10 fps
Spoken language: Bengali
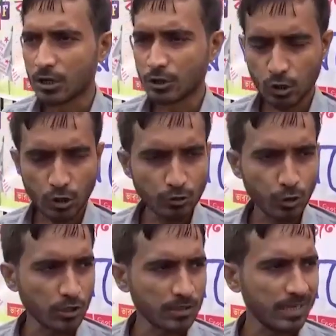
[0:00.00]
যখন
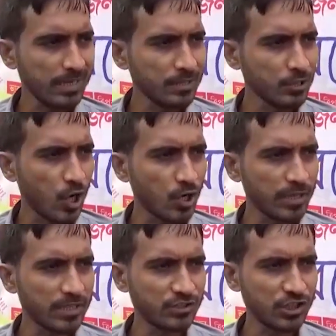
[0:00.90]
তৎকালীন
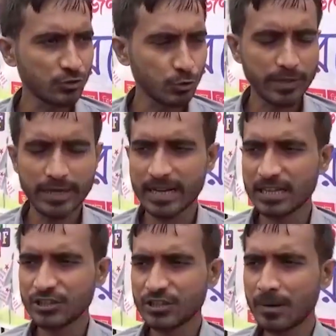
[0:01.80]
কংগ্রেস শাসকের
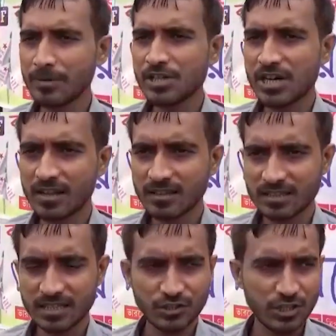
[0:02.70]
কাছে দাবি জানাতে
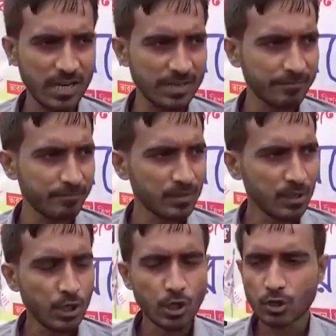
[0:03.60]
যাচ্ছিলেন
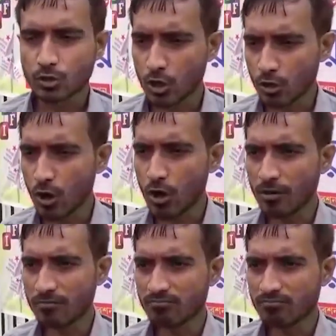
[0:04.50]
তখন